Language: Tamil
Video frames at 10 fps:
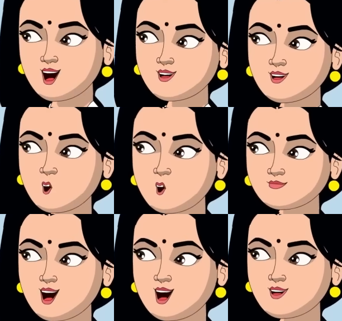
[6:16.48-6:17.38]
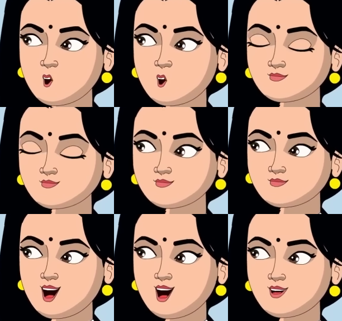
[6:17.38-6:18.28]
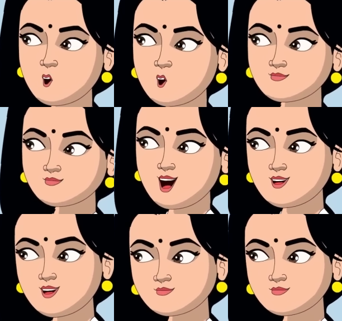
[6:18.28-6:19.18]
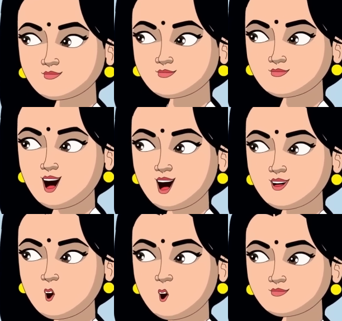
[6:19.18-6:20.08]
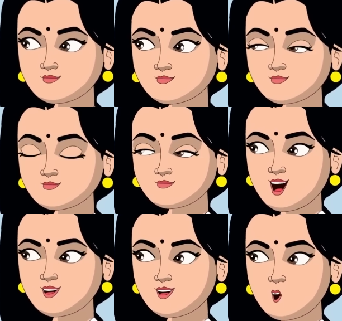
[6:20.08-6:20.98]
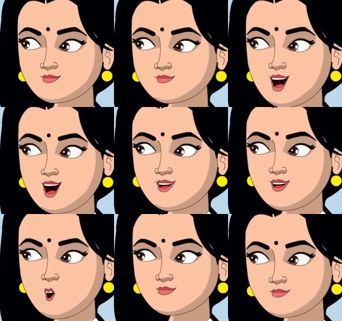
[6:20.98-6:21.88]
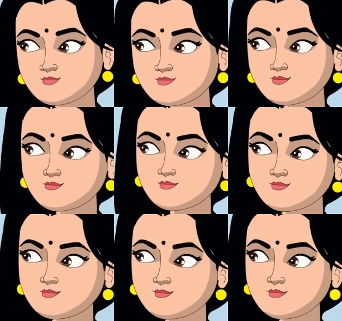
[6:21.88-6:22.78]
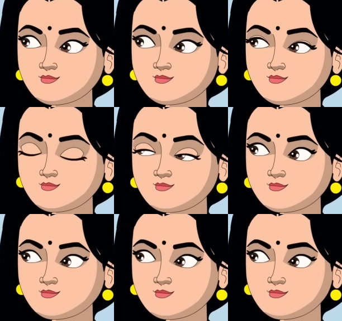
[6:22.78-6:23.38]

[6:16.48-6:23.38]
அட்டாக் உடனே வர வாய்ப்பு இருக்கு அதனால இதை தவிர்த்துருங்க அதிகமா டென்ஷனும் ஆகக்கூடாது அப்படின்னு சொன்னா